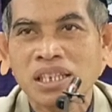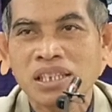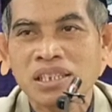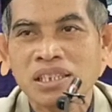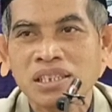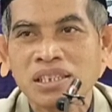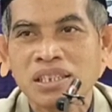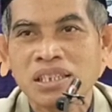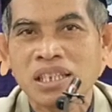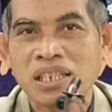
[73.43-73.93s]

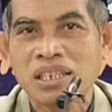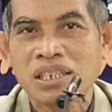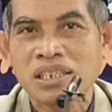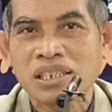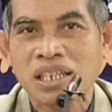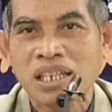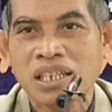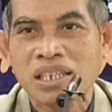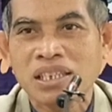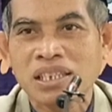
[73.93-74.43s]
ngaji
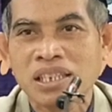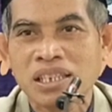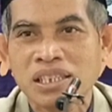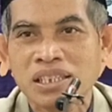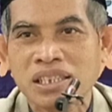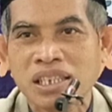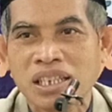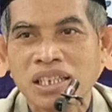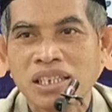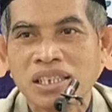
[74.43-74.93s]

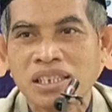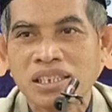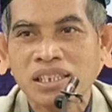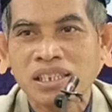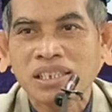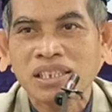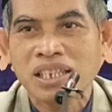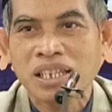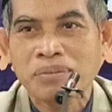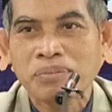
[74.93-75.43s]
dasar-dasar
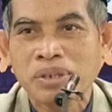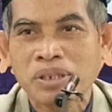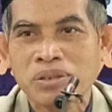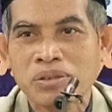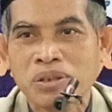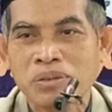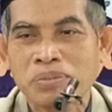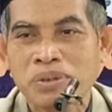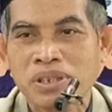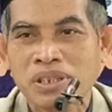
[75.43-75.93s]
keislaman
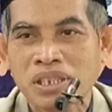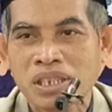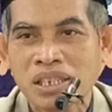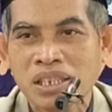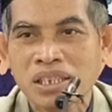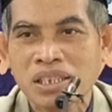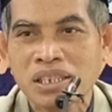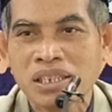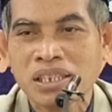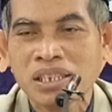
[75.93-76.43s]
juga
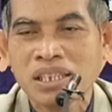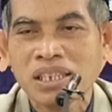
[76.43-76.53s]
penting,